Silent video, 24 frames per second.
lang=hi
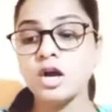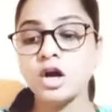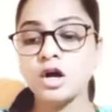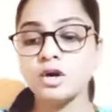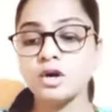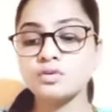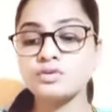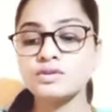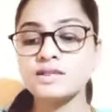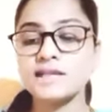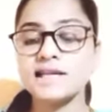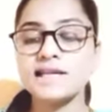
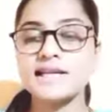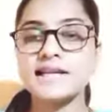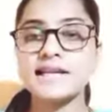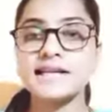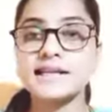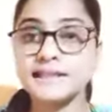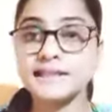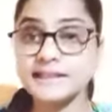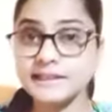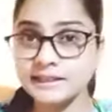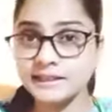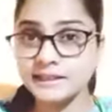और उसके
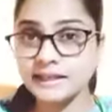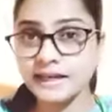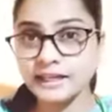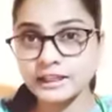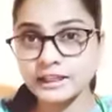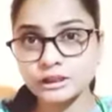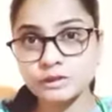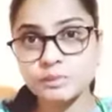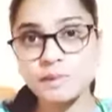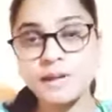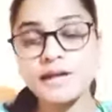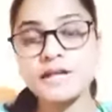एक
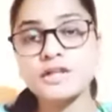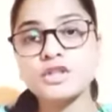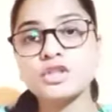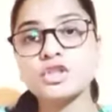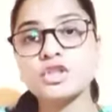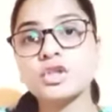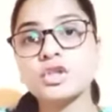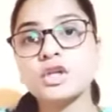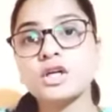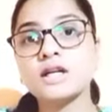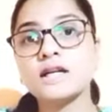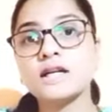
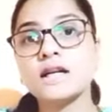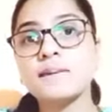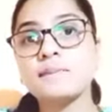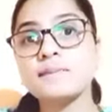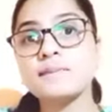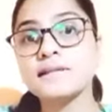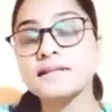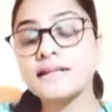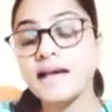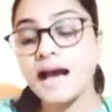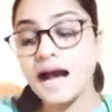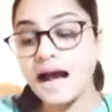एक्सप्लेनेशन को अगर हम
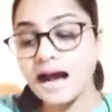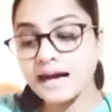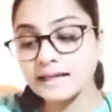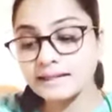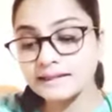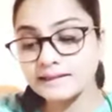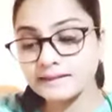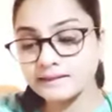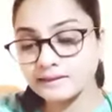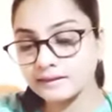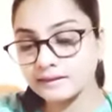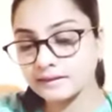
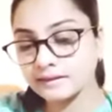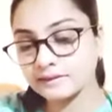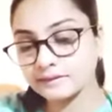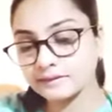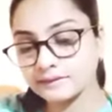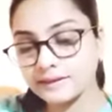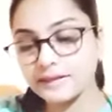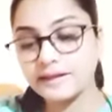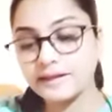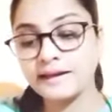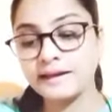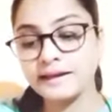याद
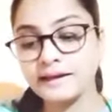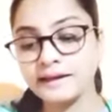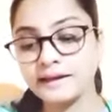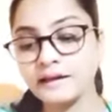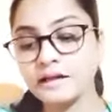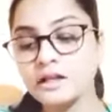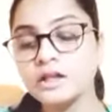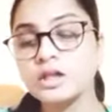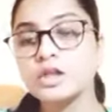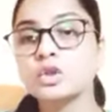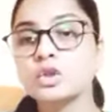रखते हैं